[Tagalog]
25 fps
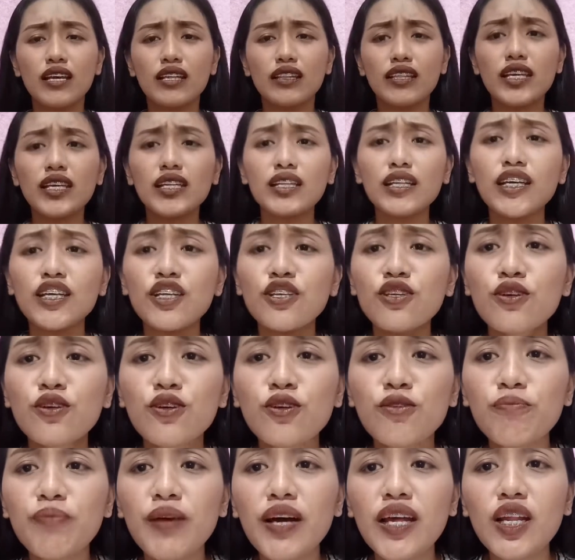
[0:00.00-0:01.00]
tignan
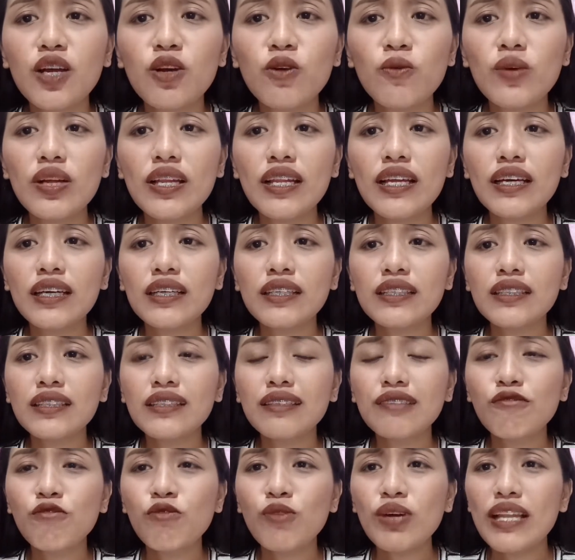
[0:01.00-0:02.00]
nyo, parang walang,
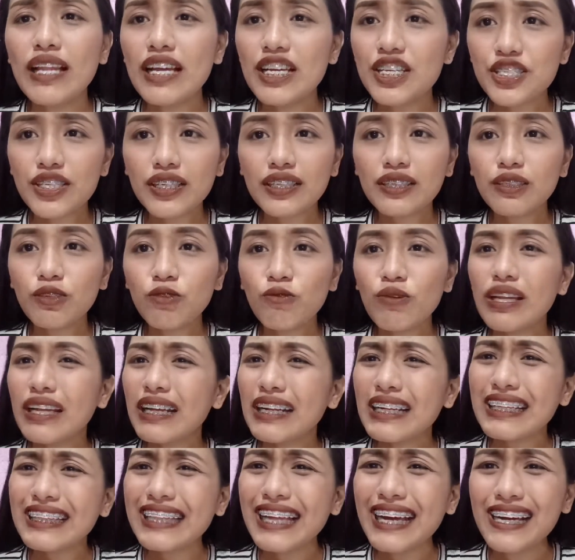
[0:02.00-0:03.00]
wala siyang,
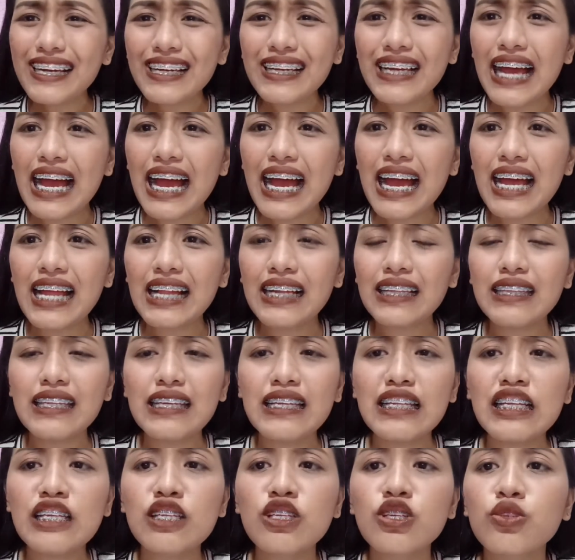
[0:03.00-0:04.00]
walang natanggal.
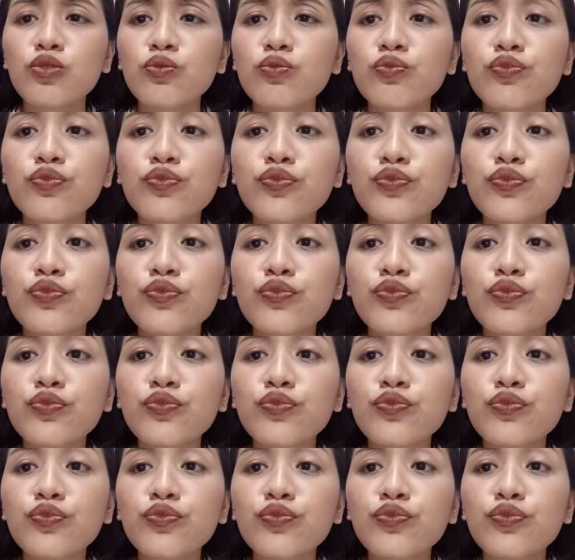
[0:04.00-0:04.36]
Tignan nyo